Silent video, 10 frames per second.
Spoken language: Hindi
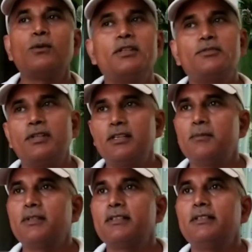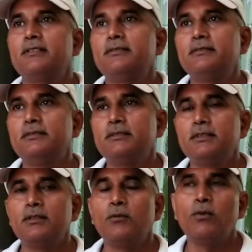कॉलेज फरीदाबाद है अच्छा
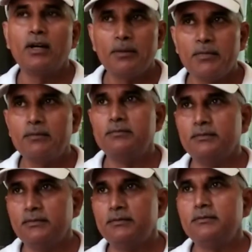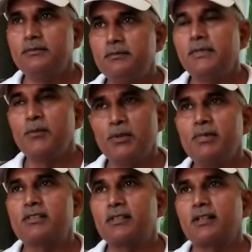वहाँ एम बी
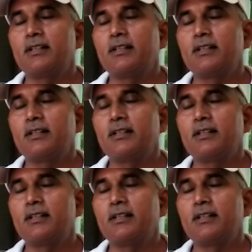बी एस कर